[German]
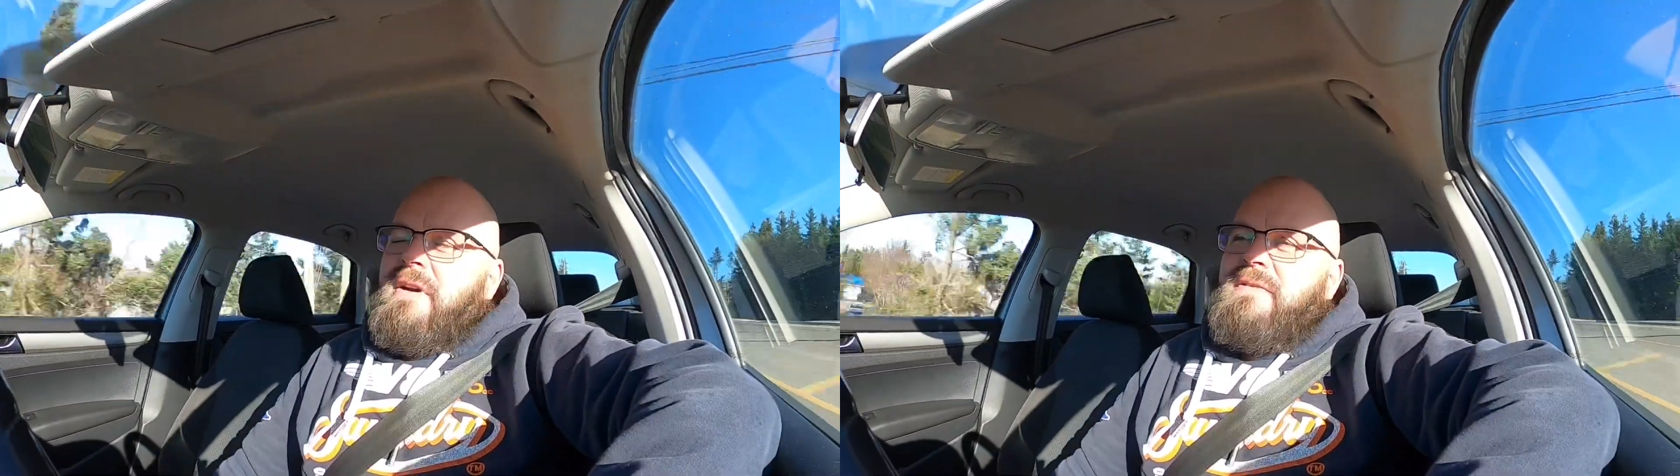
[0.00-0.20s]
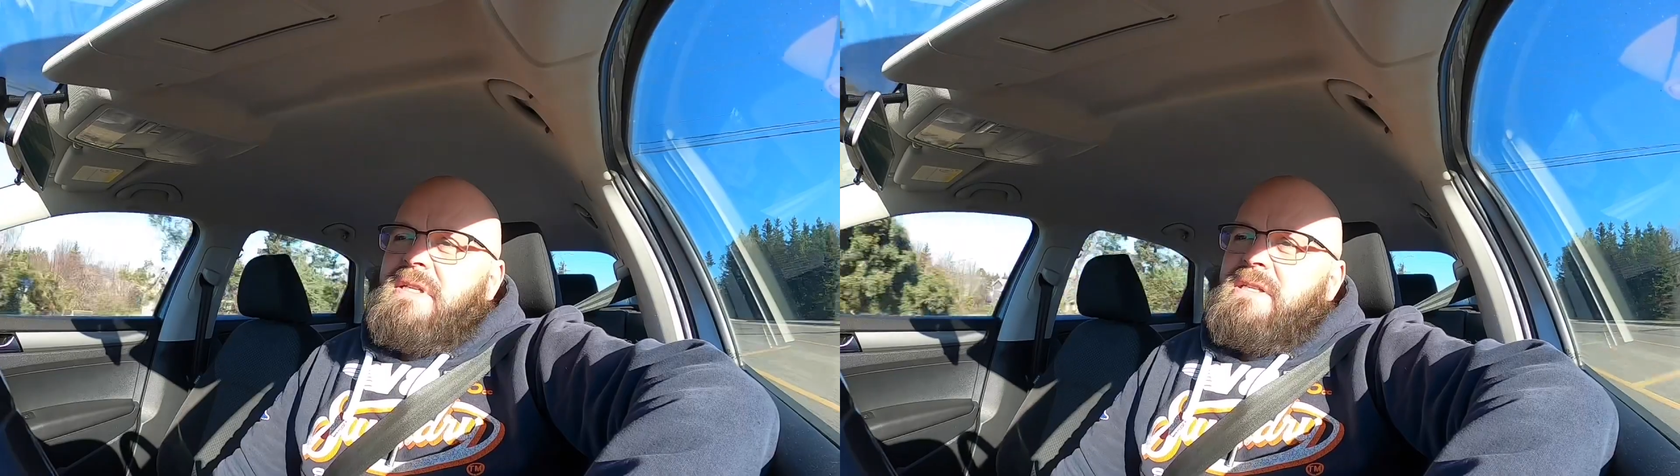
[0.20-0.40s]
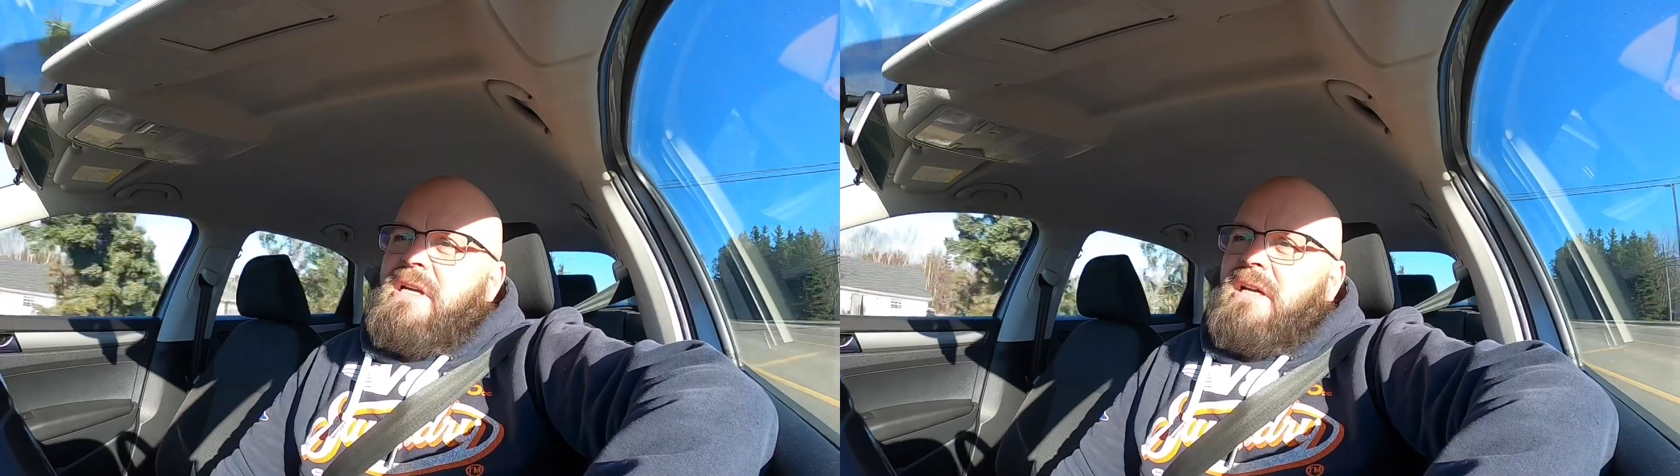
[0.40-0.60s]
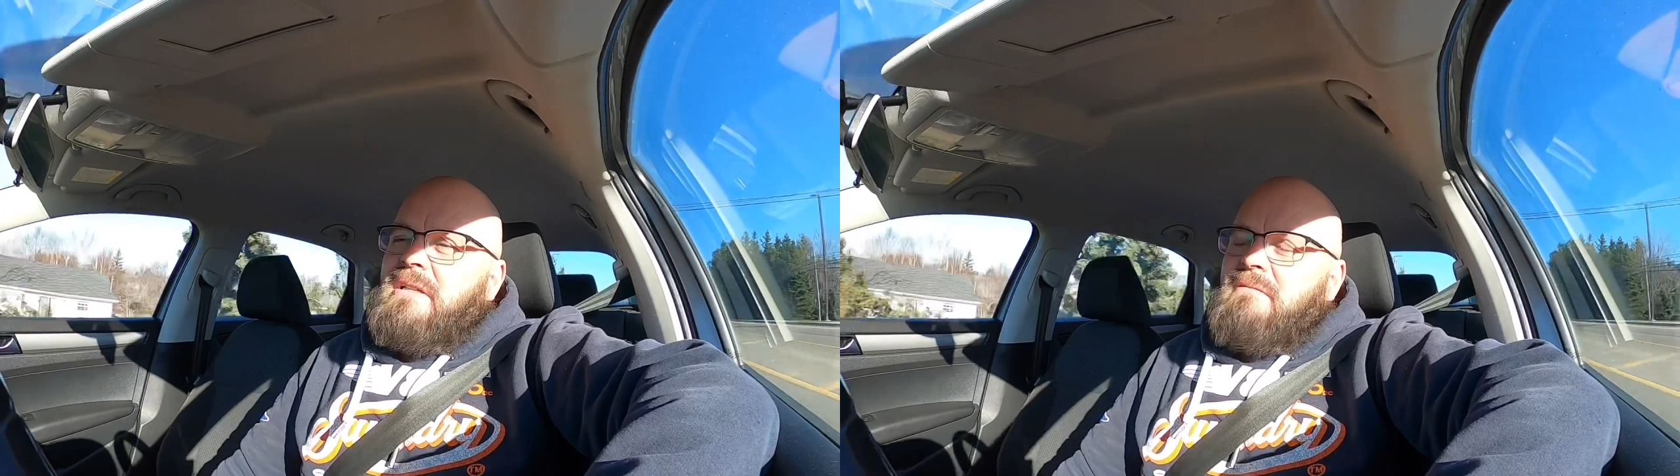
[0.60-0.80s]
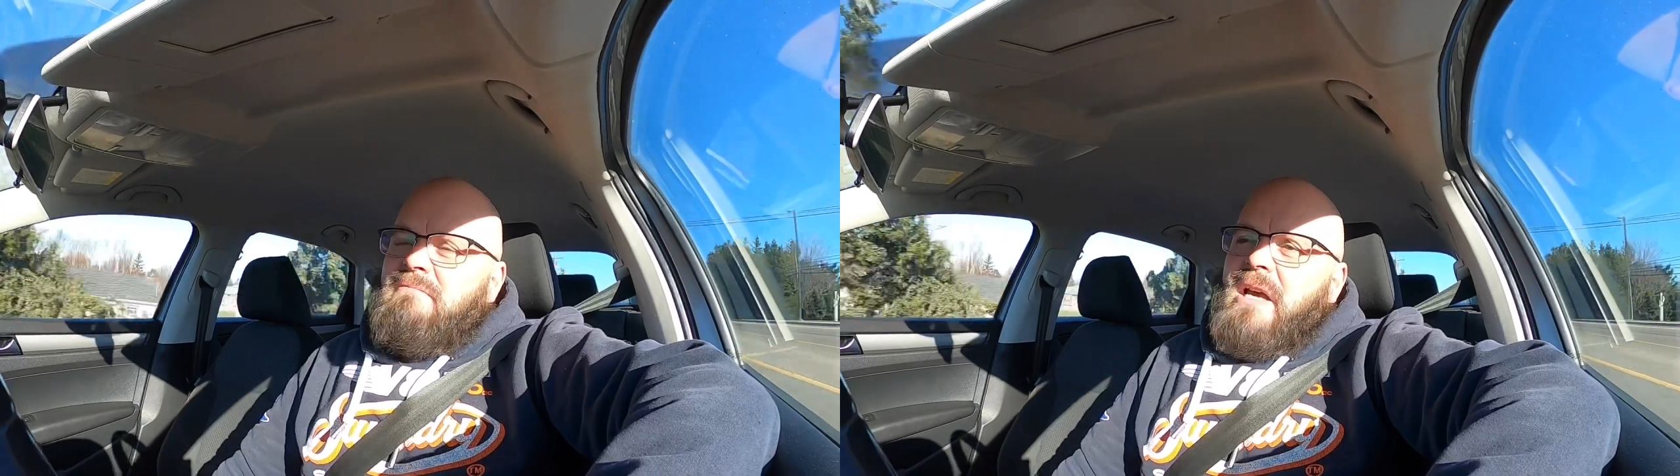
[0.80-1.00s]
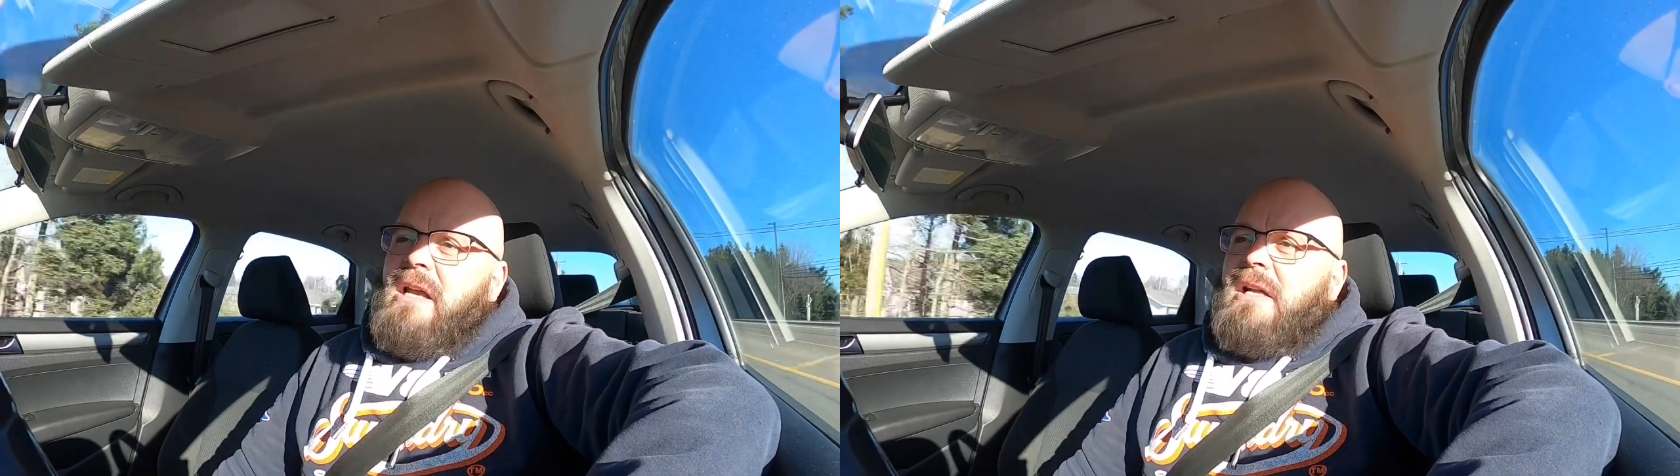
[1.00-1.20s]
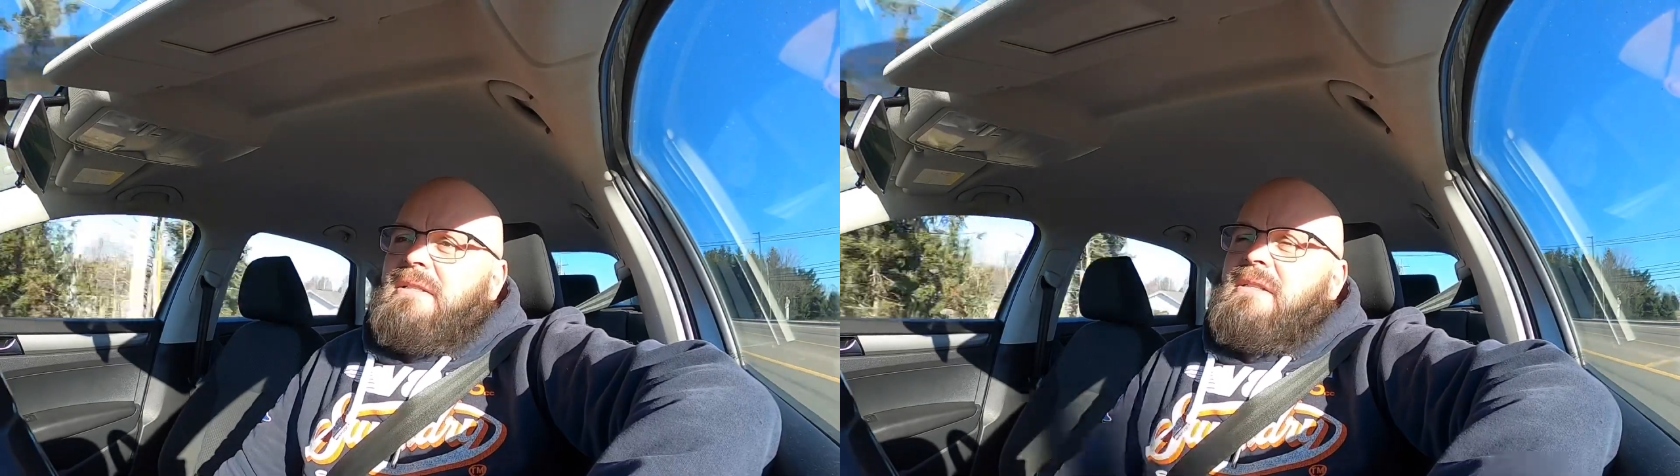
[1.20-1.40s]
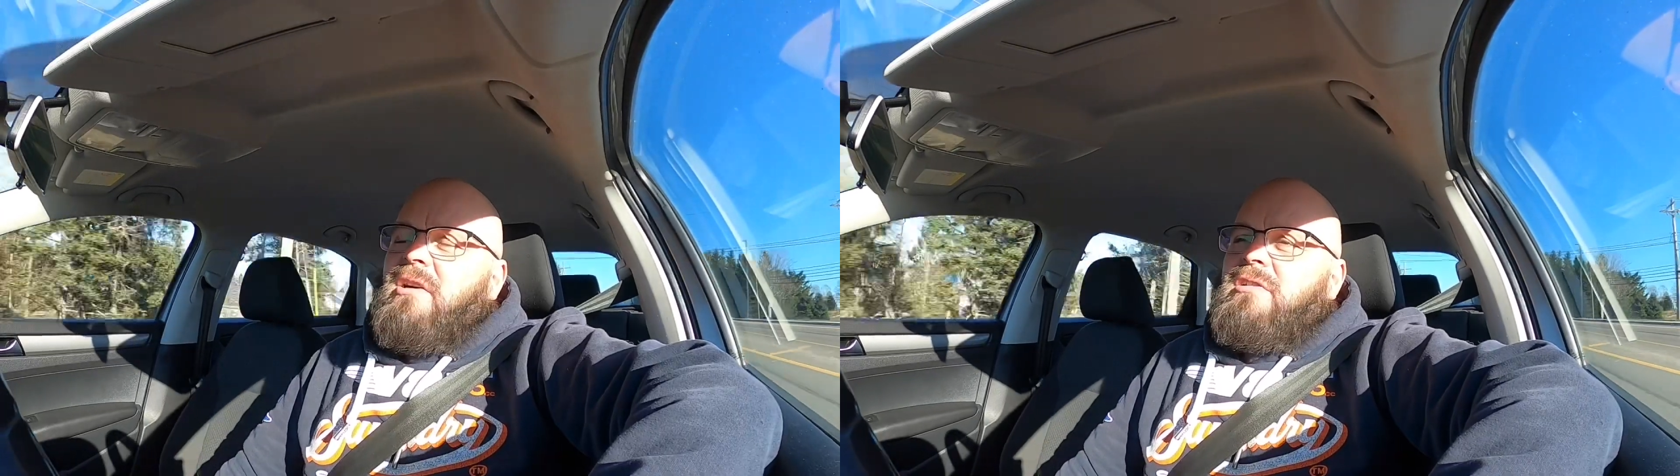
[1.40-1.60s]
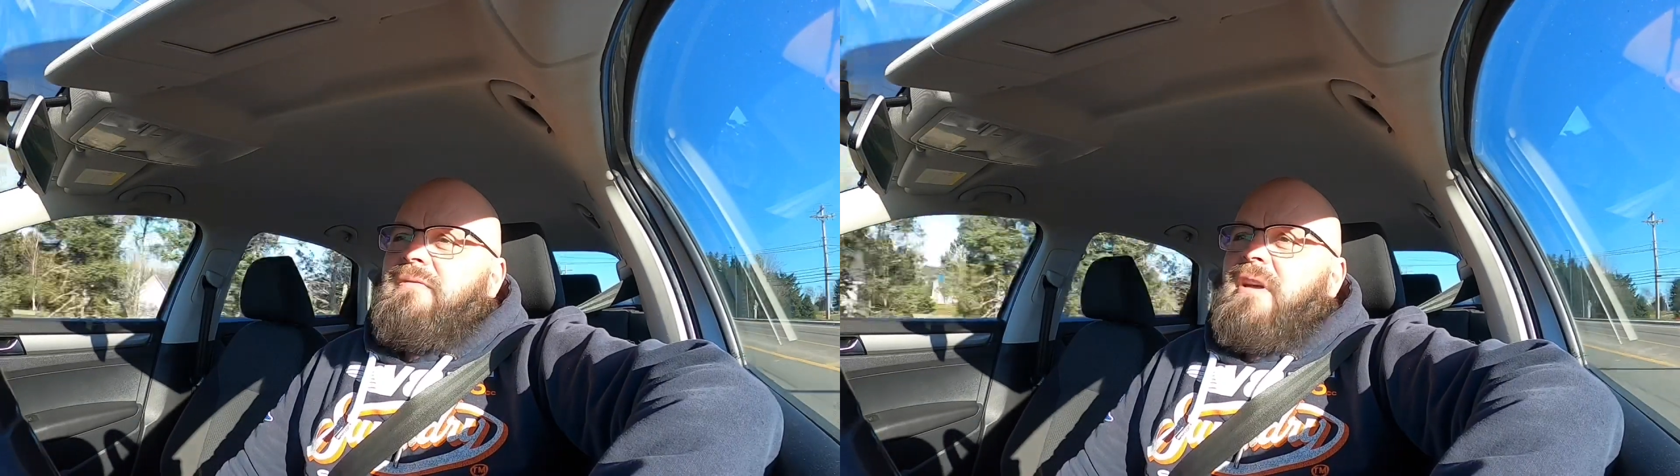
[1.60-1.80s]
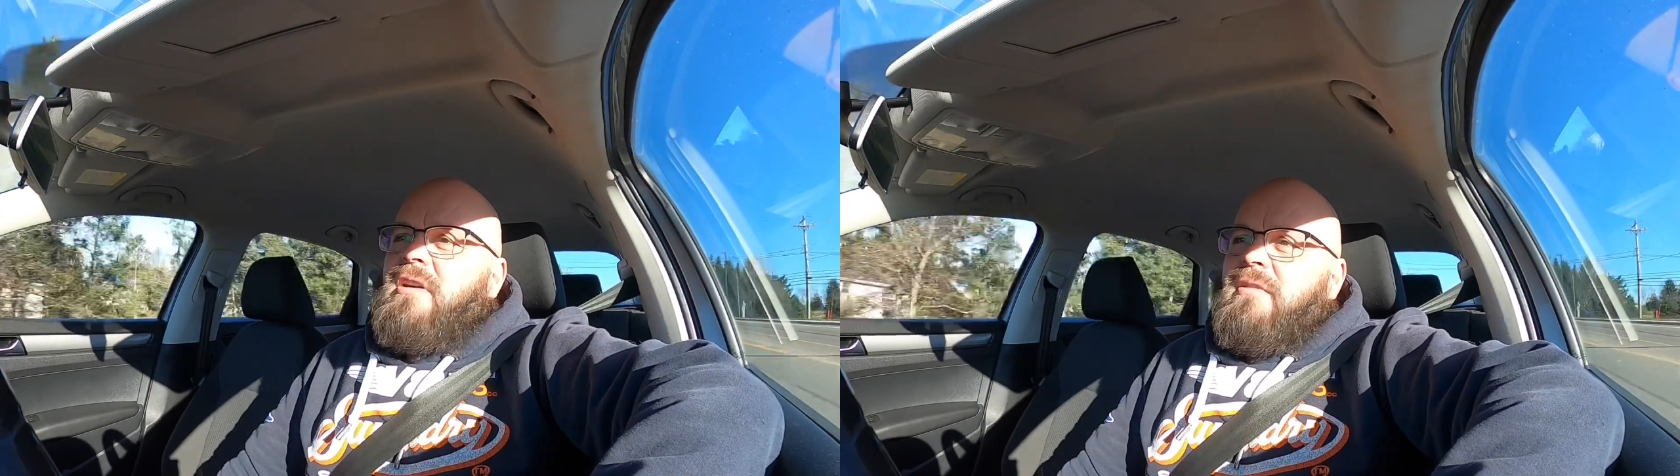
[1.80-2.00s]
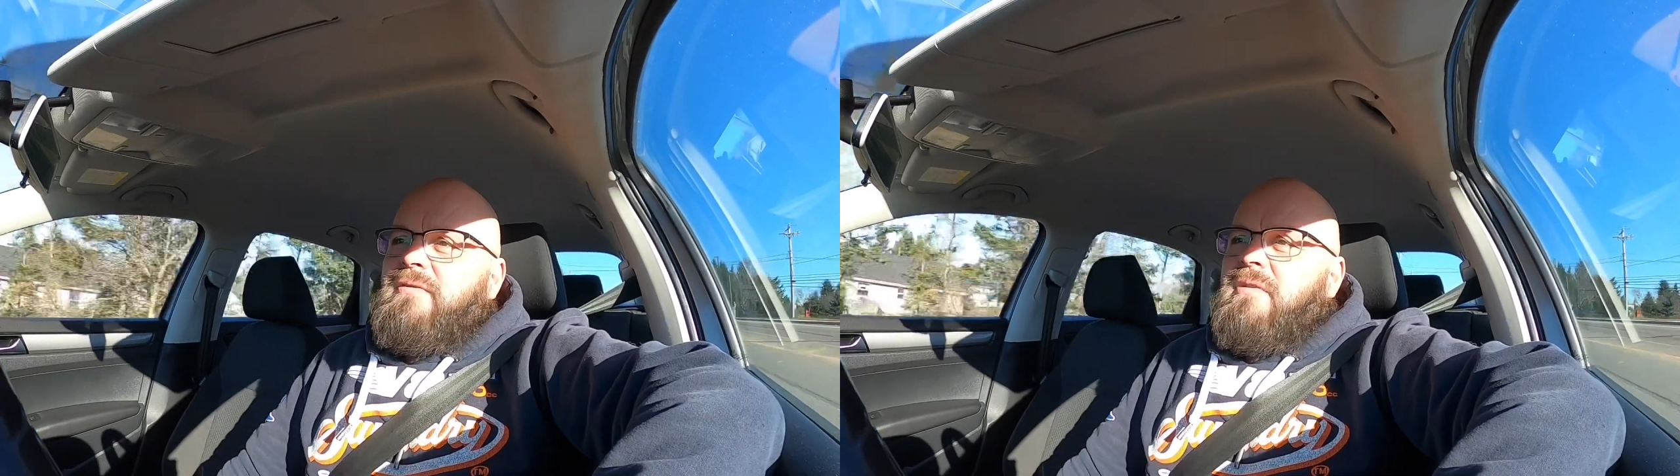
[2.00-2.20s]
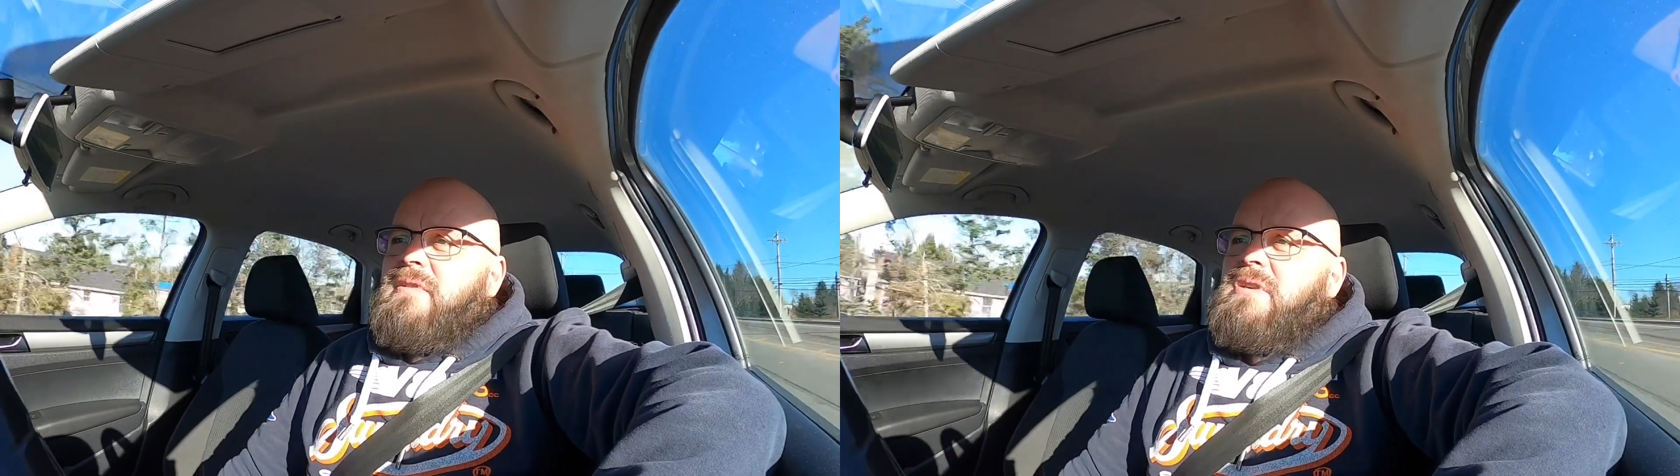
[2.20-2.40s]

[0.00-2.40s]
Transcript: war wie gesagt, mein altes Auto war noch auf Nova